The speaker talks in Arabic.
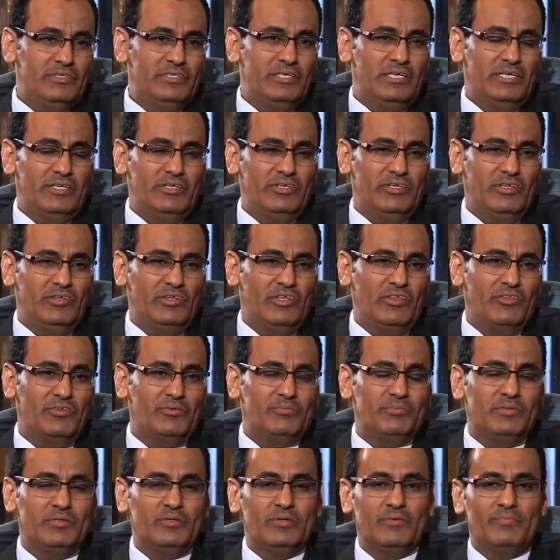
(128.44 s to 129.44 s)
ان ننتظر
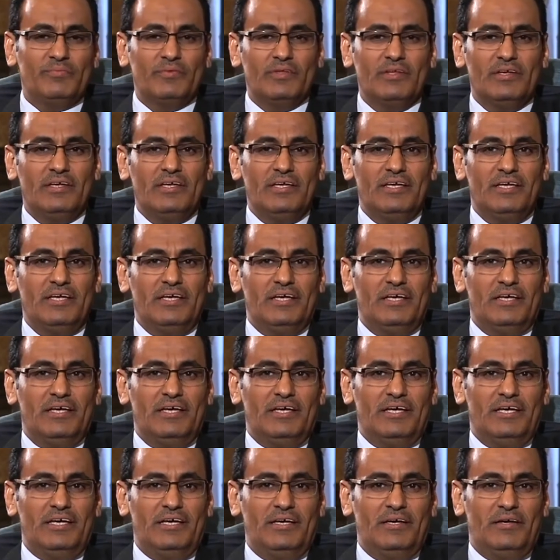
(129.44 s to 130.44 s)
منه
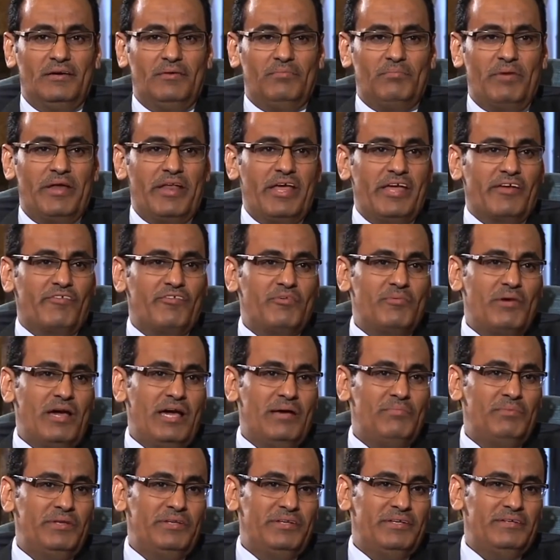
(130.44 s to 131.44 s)
آه، ما رايك فيما
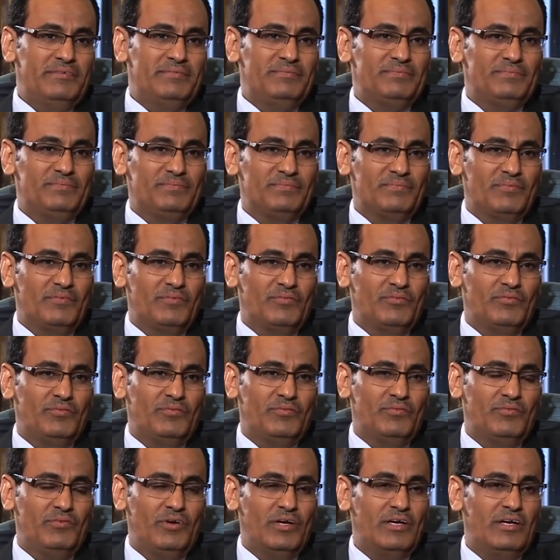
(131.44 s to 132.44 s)
عملنا؟
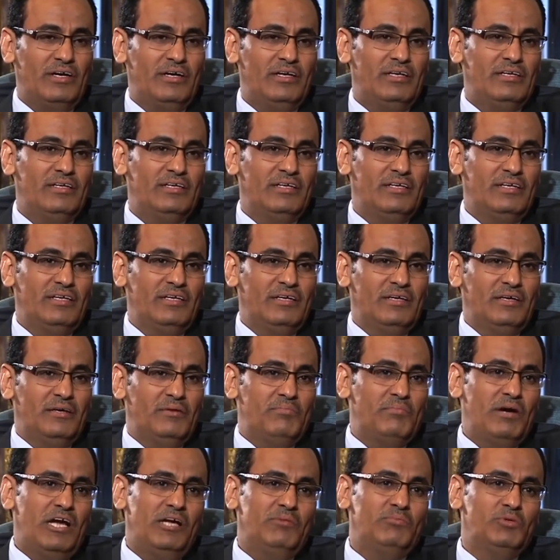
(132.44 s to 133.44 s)
فقال
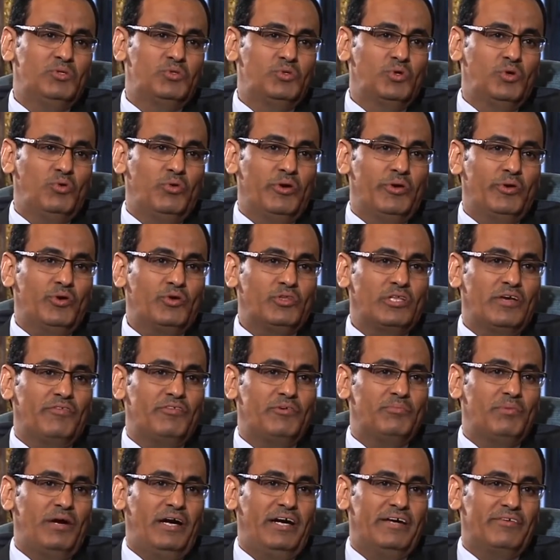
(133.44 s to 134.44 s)
ما عملته هو نقطه في
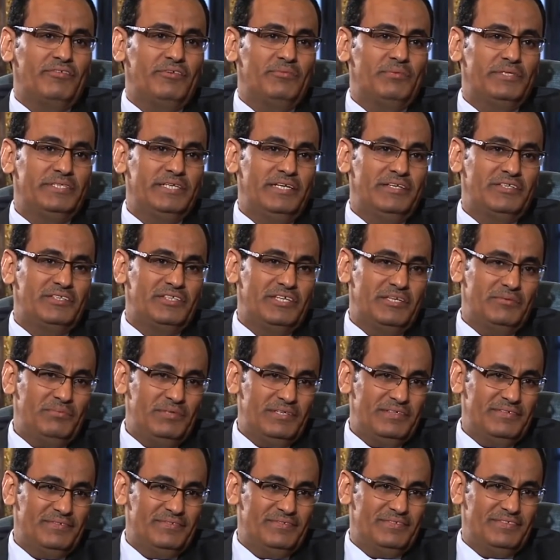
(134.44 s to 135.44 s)
بحر في مجال التنميه
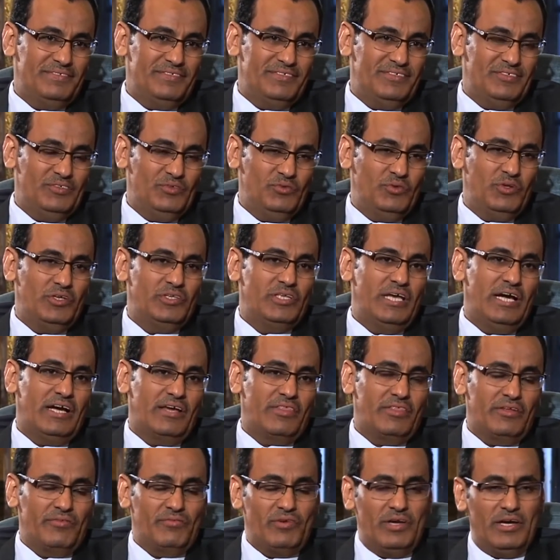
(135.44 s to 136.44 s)
نريد
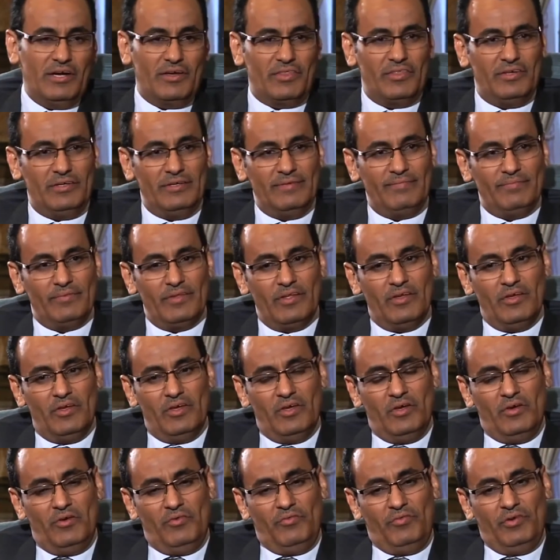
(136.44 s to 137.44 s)
اكثر فاكثر
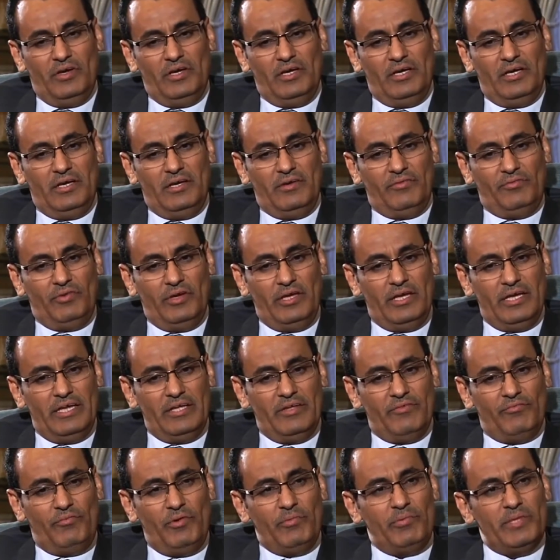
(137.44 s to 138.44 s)

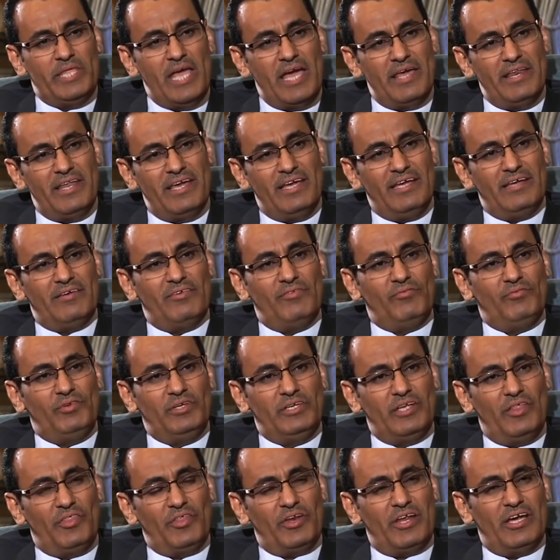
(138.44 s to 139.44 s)
فبدانا في
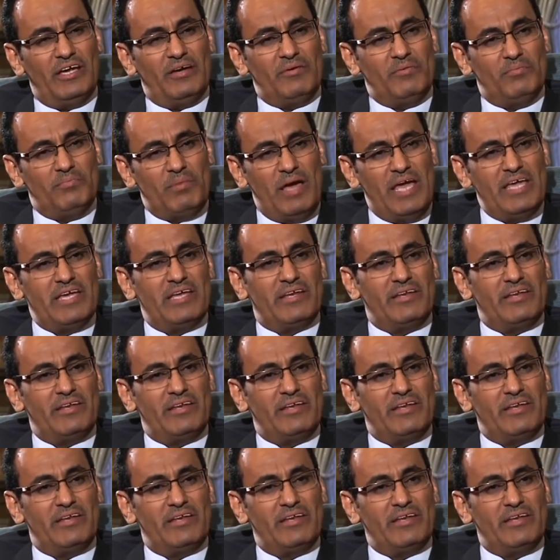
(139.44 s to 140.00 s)
نظره ما هي